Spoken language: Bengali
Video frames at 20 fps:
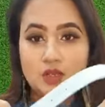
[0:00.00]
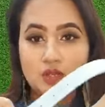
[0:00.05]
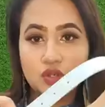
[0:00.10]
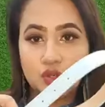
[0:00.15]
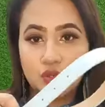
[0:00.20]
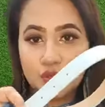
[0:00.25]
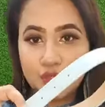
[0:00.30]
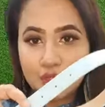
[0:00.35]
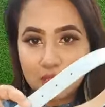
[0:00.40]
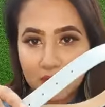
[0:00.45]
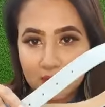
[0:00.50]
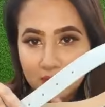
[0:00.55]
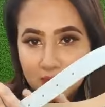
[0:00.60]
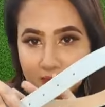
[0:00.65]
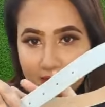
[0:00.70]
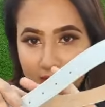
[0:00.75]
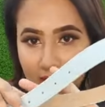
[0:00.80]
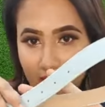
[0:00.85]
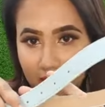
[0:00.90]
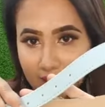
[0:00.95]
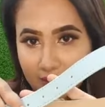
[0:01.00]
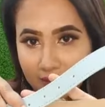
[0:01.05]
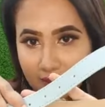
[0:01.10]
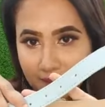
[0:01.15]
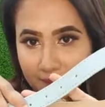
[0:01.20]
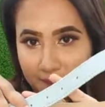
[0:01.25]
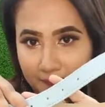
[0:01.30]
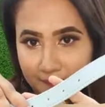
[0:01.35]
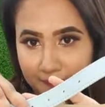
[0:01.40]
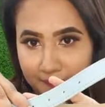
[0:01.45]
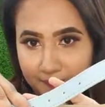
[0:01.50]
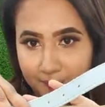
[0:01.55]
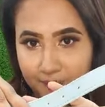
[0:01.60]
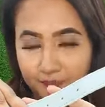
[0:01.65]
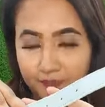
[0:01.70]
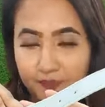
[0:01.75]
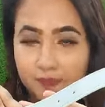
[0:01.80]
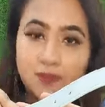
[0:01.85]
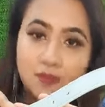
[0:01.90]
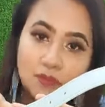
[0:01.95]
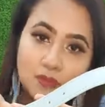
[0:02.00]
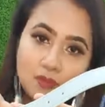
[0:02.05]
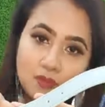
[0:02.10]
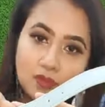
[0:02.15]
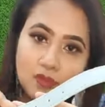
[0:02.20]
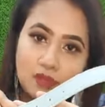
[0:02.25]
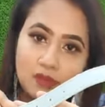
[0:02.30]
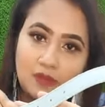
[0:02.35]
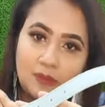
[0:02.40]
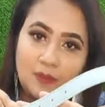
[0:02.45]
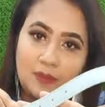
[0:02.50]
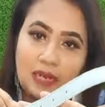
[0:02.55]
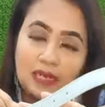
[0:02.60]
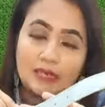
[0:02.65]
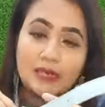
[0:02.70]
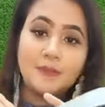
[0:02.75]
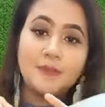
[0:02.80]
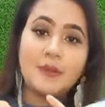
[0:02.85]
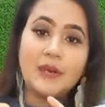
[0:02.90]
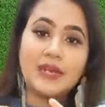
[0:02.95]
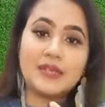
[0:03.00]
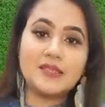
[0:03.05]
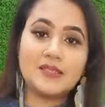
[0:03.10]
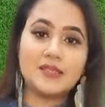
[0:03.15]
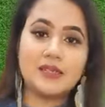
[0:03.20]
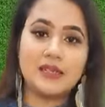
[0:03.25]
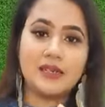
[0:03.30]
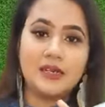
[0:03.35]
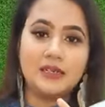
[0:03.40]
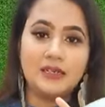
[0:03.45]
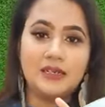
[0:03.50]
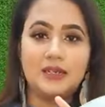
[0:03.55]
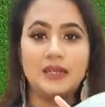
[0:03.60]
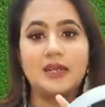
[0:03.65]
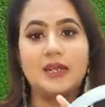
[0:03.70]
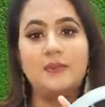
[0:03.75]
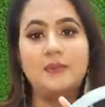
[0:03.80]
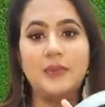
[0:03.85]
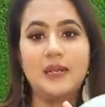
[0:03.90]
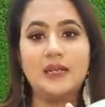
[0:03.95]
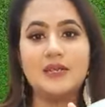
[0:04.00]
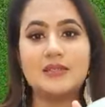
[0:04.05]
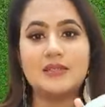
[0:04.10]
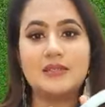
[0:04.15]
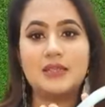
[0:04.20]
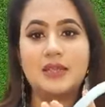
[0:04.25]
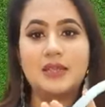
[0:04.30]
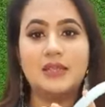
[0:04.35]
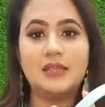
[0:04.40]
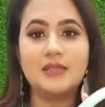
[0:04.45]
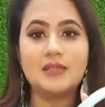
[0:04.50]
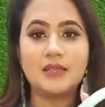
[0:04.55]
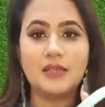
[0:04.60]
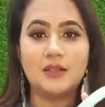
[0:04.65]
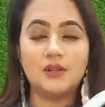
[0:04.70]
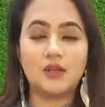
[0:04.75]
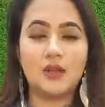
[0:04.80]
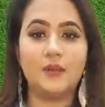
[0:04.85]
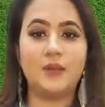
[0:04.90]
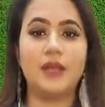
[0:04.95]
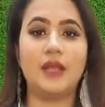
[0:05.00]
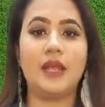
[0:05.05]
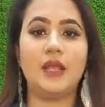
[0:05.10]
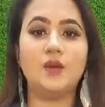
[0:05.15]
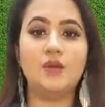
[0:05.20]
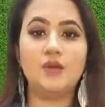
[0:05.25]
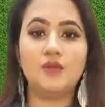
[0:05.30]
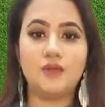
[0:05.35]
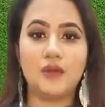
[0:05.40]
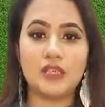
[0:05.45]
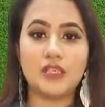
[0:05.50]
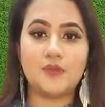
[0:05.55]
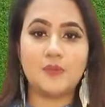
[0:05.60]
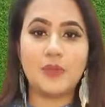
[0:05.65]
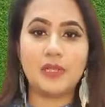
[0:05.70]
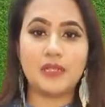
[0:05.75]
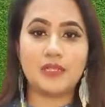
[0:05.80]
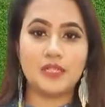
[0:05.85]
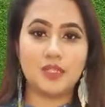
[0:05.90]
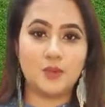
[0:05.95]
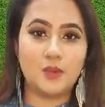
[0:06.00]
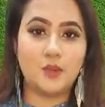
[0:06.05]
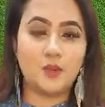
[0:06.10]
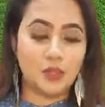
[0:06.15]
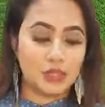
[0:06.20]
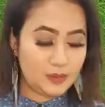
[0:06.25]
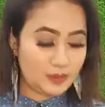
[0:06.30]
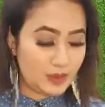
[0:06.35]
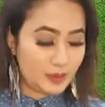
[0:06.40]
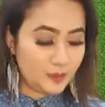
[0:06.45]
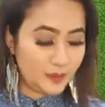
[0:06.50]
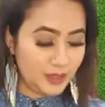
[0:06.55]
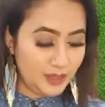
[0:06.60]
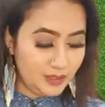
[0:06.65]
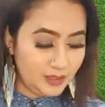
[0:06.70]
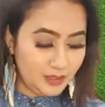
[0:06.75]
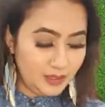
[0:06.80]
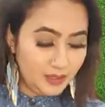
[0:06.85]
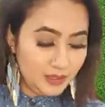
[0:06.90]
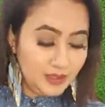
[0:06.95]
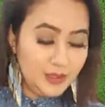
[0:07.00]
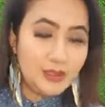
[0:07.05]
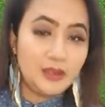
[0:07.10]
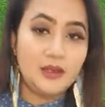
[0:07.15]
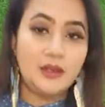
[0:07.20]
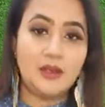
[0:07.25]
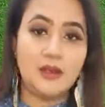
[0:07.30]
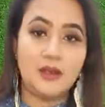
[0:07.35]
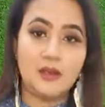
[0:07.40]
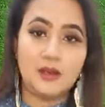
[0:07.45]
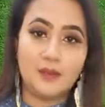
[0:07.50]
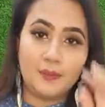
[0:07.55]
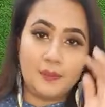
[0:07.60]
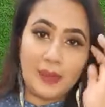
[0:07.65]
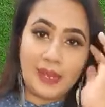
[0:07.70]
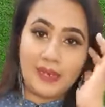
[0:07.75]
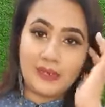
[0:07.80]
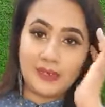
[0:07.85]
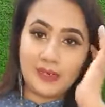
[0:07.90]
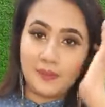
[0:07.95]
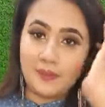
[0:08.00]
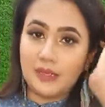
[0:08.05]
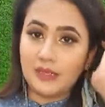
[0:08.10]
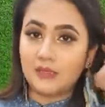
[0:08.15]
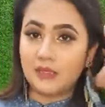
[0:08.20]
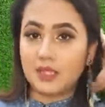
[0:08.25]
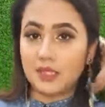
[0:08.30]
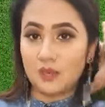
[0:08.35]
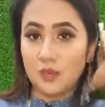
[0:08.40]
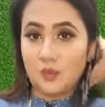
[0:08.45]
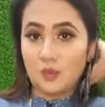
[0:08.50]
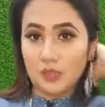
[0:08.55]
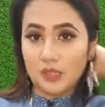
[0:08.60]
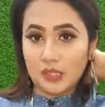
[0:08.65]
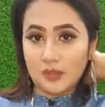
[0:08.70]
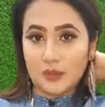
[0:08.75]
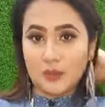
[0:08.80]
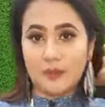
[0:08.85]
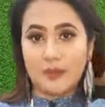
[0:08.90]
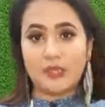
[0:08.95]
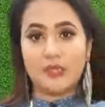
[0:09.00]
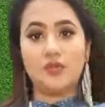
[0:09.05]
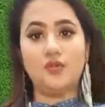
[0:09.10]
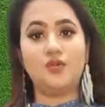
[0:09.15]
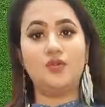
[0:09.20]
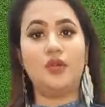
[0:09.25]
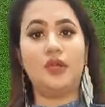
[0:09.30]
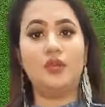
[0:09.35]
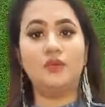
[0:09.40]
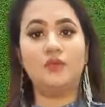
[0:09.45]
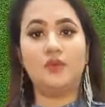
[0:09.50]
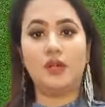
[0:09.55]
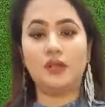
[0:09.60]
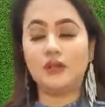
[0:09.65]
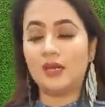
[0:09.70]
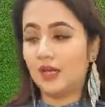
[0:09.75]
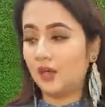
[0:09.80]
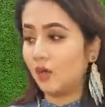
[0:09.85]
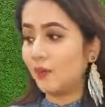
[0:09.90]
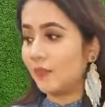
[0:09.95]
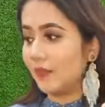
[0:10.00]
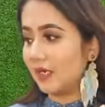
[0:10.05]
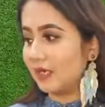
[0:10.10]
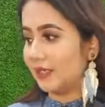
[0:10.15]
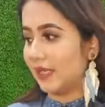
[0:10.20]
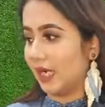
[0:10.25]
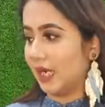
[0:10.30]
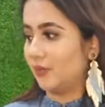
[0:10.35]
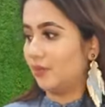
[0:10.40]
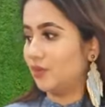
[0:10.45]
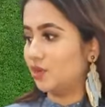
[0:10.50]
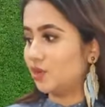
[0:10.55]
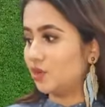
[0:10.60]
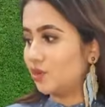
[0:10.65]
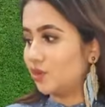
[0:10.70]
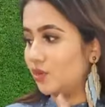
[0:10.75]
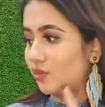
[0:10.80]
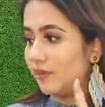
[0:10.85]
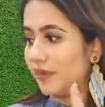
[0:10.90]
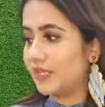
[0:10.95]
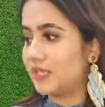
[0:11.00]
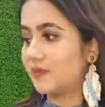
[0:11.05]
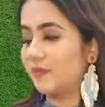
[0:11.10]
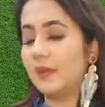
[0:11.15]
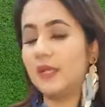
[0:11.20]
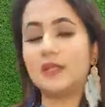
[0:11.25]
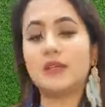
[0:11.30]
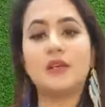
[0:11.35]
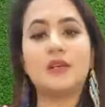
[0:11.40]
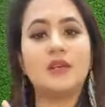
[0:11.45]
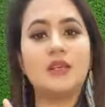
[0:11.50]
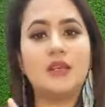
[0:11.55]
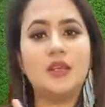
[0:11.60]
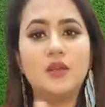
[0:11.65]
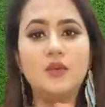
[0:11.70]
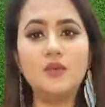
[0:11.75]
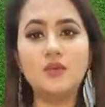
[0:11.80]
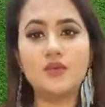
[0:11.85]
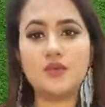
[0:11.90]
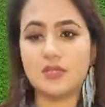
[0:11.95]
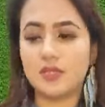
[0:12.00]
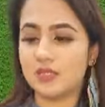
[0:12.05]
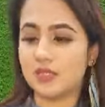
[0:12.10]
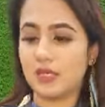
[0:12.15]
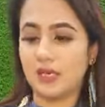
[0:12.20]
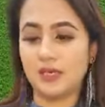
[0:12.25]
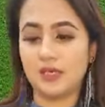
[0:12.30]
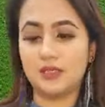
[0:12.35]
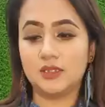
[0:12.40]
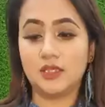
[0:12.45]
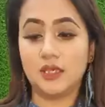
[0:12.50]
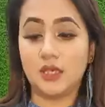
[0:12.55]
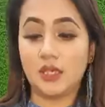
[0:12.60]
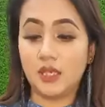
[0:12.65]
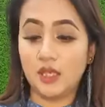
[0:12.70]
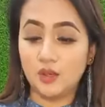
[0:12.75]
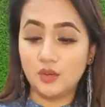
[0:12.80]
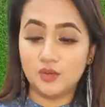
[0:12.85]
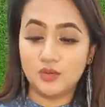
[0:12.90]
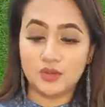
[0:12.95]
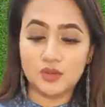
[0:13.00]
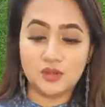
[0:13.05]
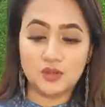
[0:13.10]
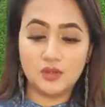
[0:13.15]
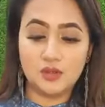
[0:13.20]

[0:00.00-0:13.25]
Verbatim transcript: স্টোন ছাড়া স্কাইটা বেল্টের প্রাইস থ্রি হান্ড্রেড টাকা বেল্ট সিঙ্গেল সেল হবে না এগুলো ওয়েস্ট বেল্ট হিসেবে করতে পারবে প্যান্টের বেল্ট হিসেবেও পড়তে পারবে এটা টু ইন ওয়ান আরও বেল্ট দেখাবো শুধু ওয়েস্ট বেল্টের হিউজ ডিজাইন আছে হিউজ